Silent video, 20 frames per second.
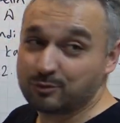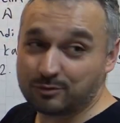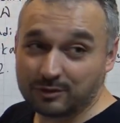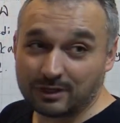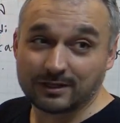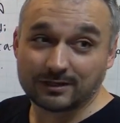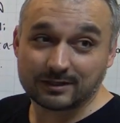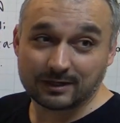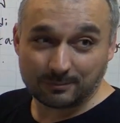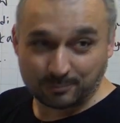
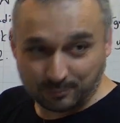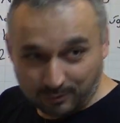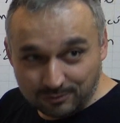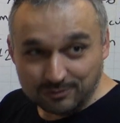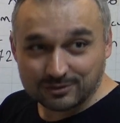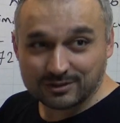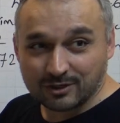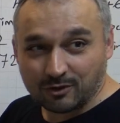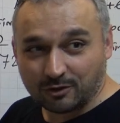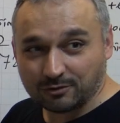150 gram
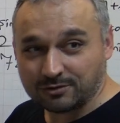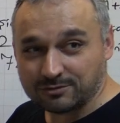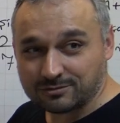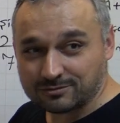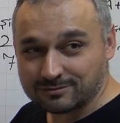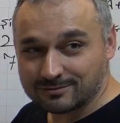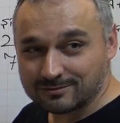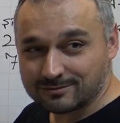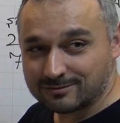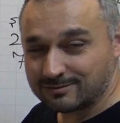koyunca ne olur?
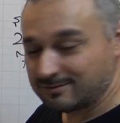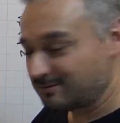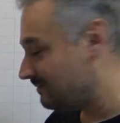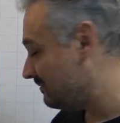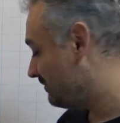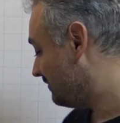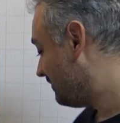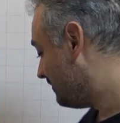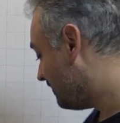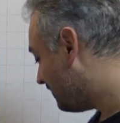
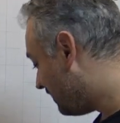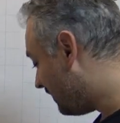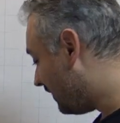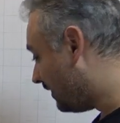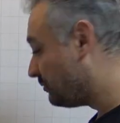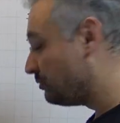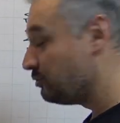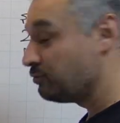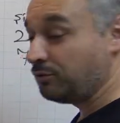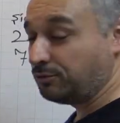
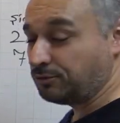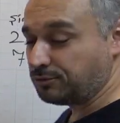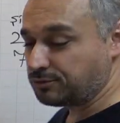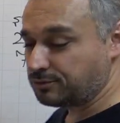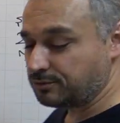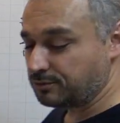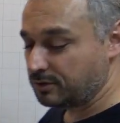600 olur.